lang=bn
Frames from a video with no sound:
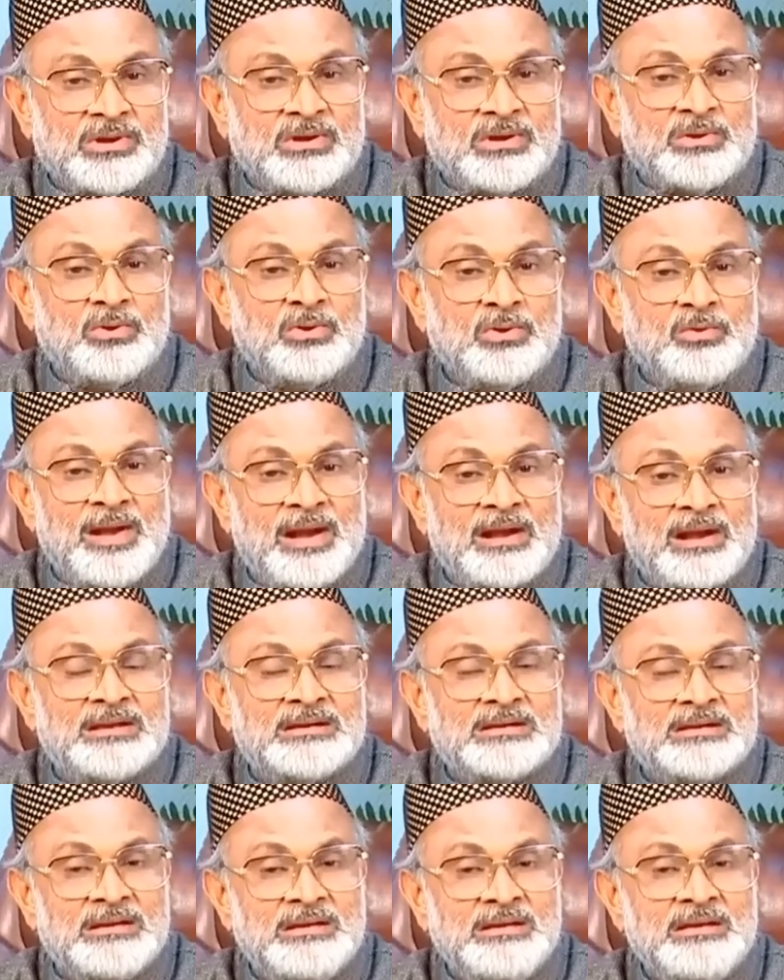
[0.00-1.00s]

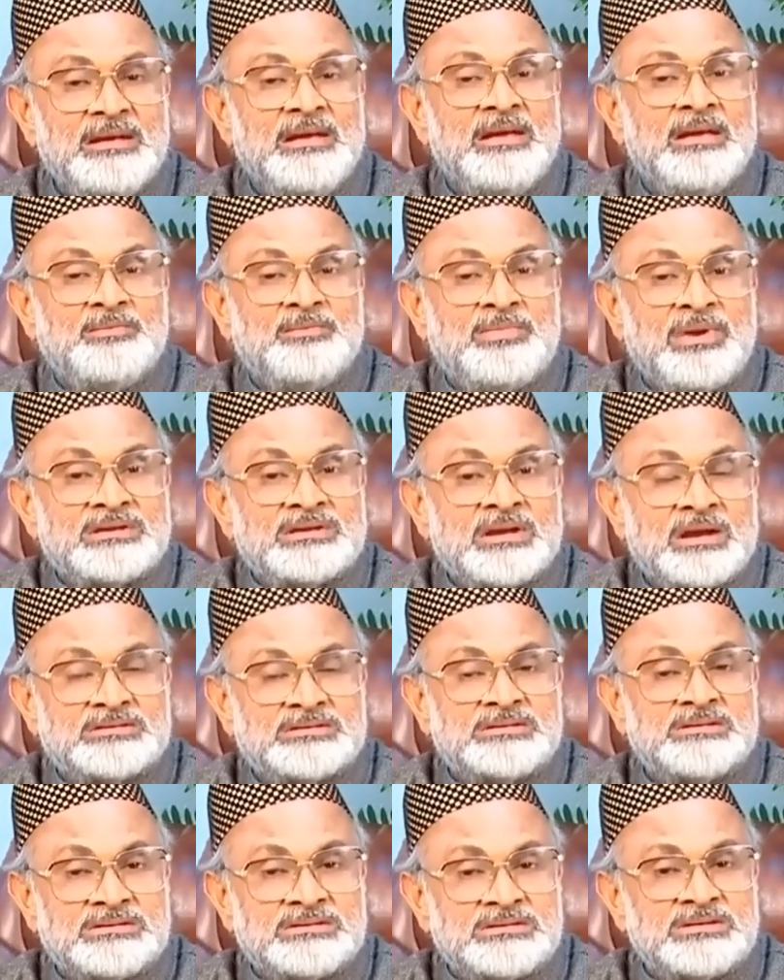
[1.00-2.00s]
গোলব্লাডারকে প্রেশার
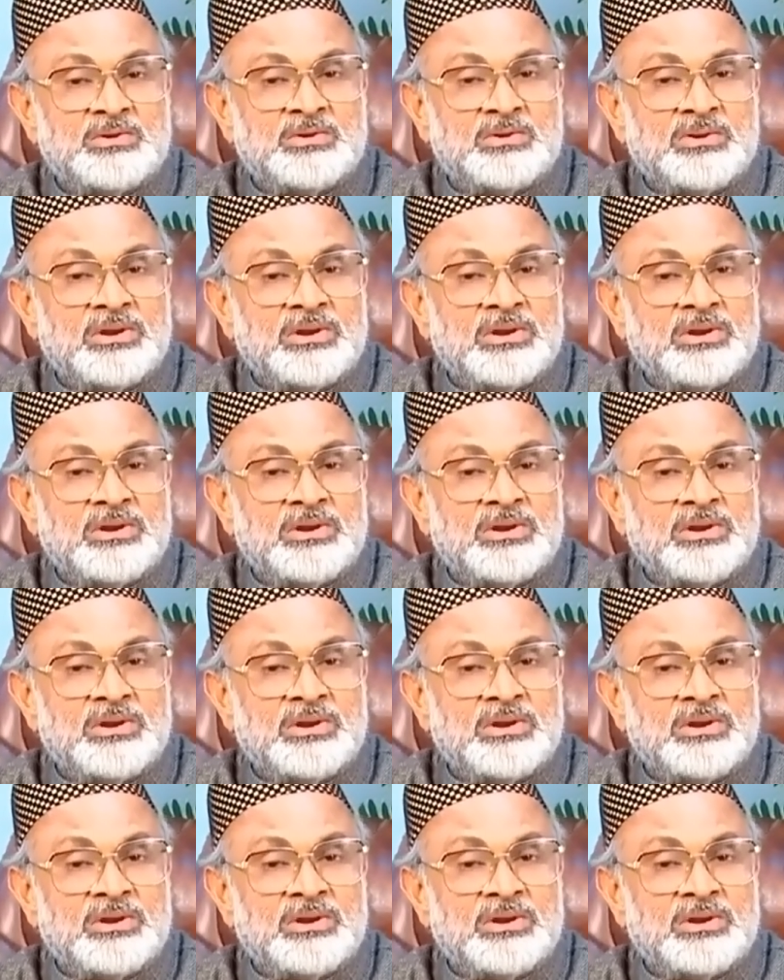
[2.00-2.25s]
সৃষ্টি করে